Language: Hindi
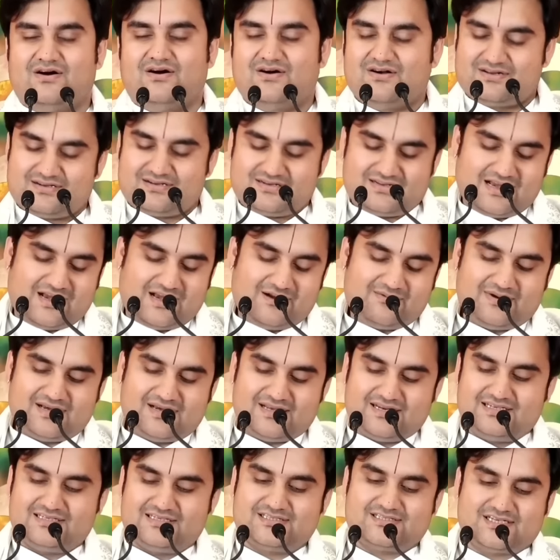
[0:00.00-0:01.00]
और
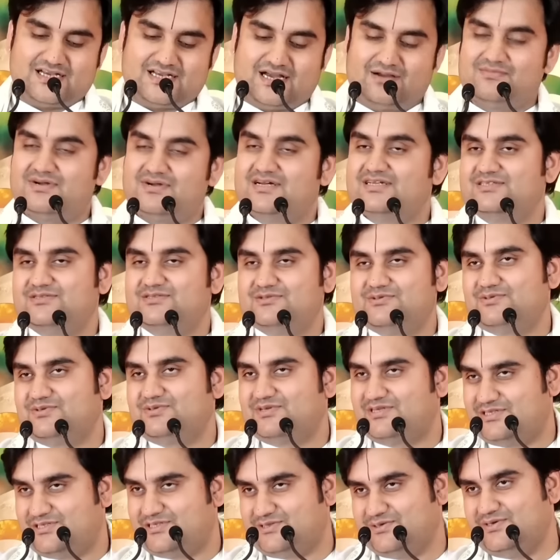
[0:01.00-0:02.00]
हमारी श्यामा जू
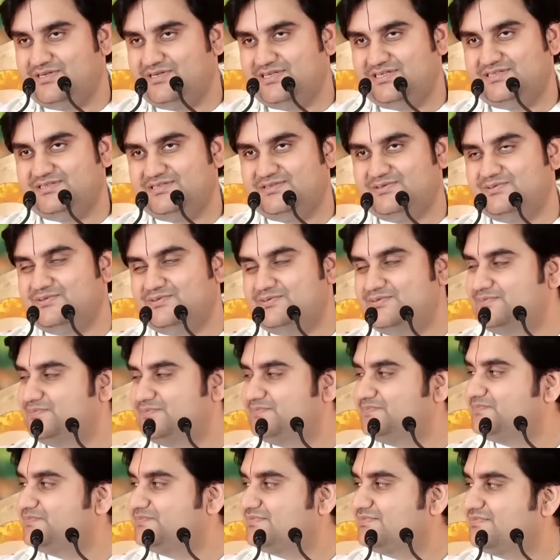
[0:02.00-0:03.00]
किशोरी जू
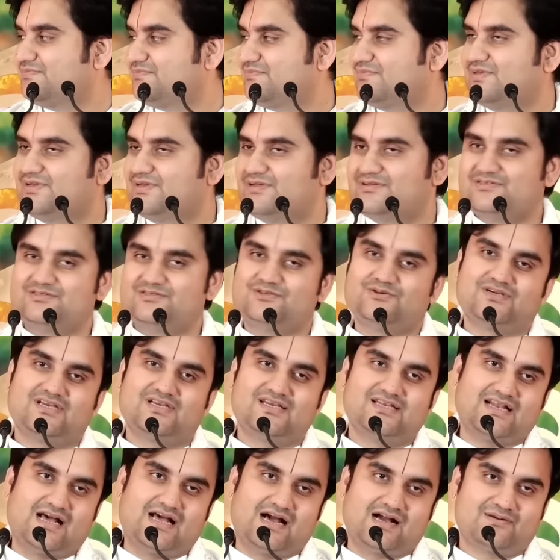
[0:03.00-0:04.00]
जो
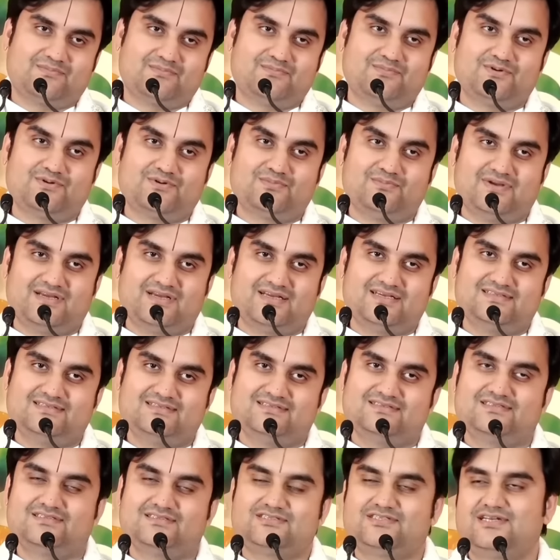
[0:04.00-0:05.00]
कि नागपुर में
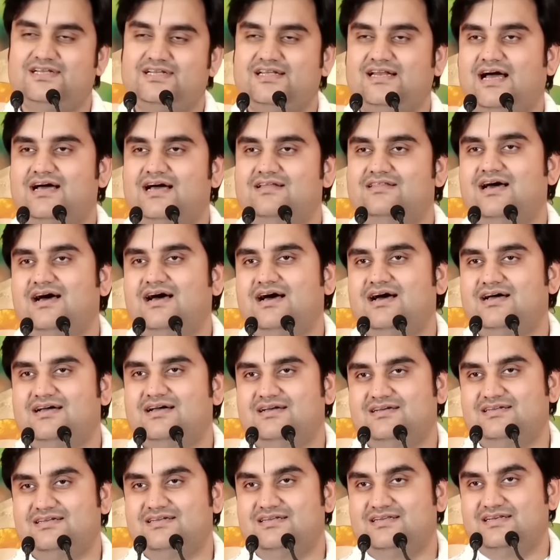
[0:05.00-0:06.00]
श्री राधा
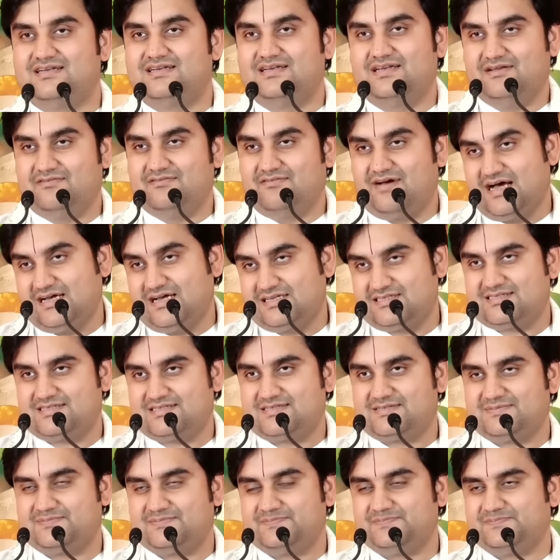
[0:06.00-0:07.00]
निवास